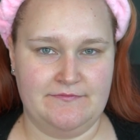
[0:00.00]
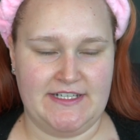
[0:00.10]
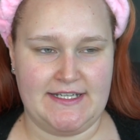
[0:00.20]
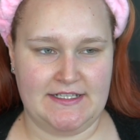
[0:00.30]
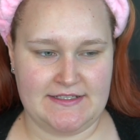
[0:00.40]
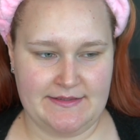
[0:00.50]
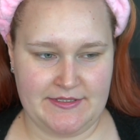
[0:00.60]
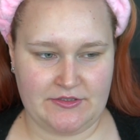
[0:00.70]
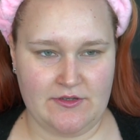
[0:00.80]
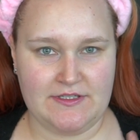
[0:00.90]
Weil dann kann es
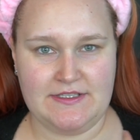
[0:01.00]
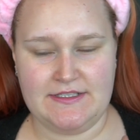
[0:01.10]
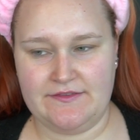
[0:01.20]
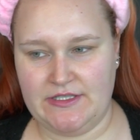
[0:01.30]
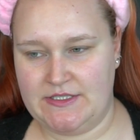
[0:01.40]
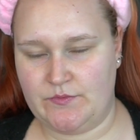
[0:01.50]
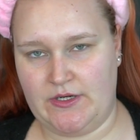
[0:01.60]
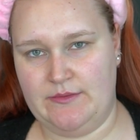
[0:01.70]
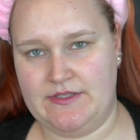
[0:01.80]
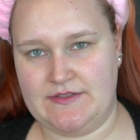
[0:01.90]
nämlich trocknen, wenn ich
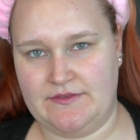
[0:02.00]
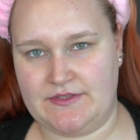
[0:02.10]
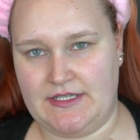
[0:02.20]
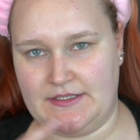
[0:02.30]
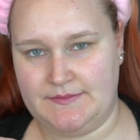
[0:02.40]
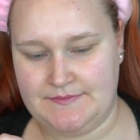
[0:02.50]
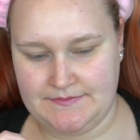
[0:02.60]
Primers auftrage.